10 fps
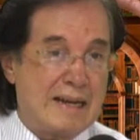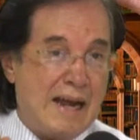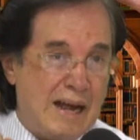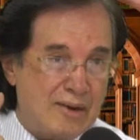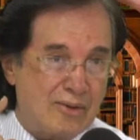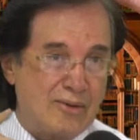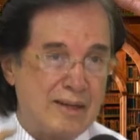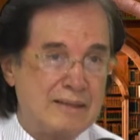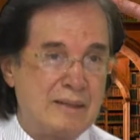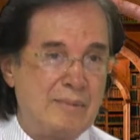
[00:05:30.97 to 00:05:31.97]
Caro
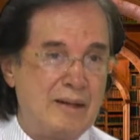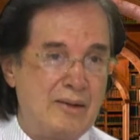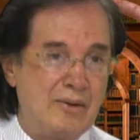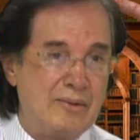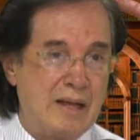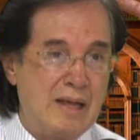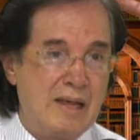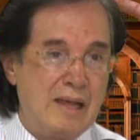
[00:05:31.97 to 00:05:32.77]
con esta maniobra